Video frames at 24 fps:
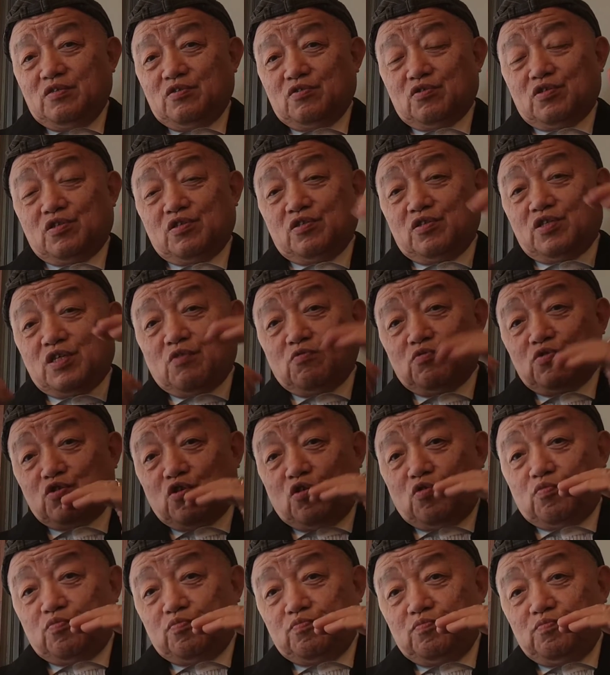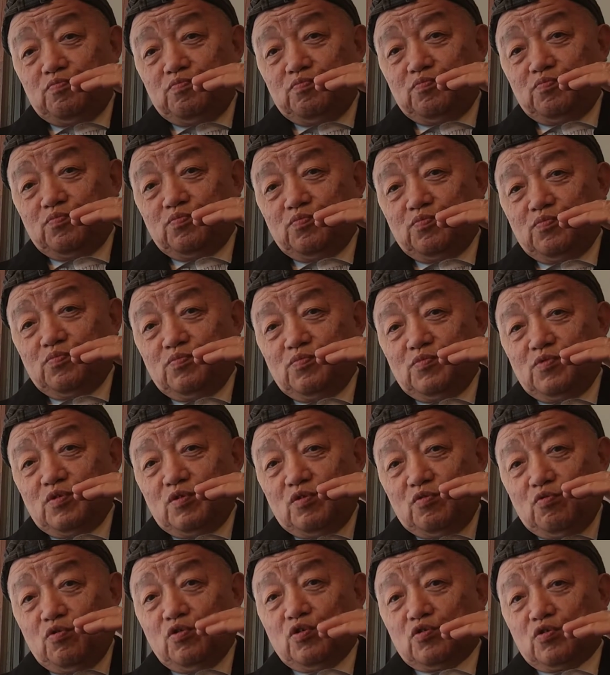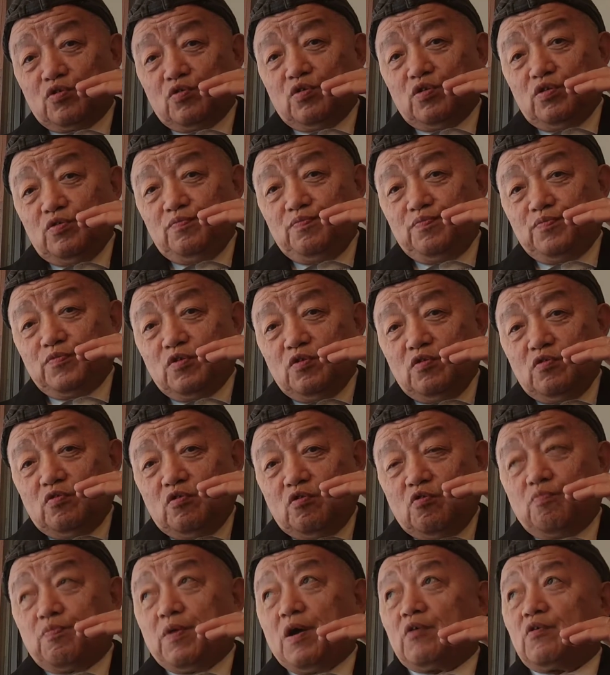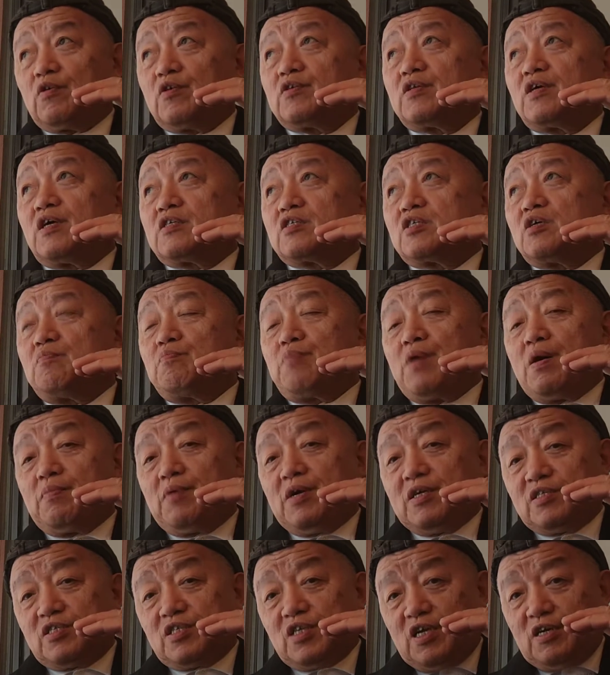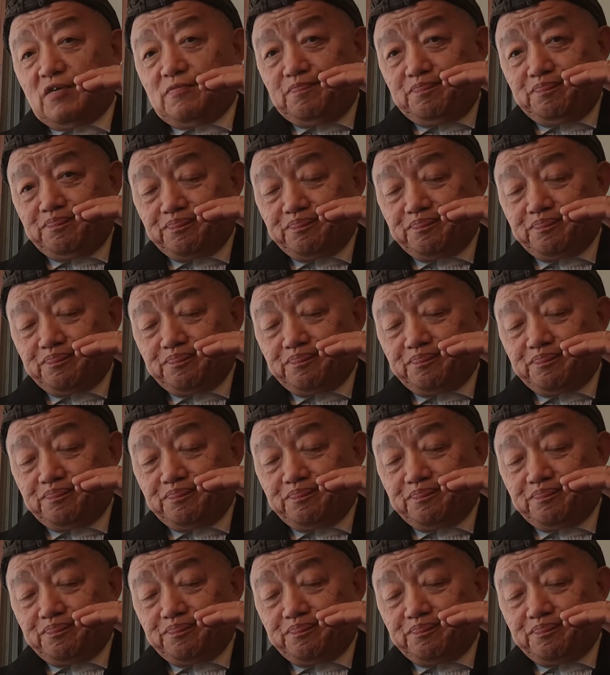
就是像我脚，如果说。我跑了两千八百下，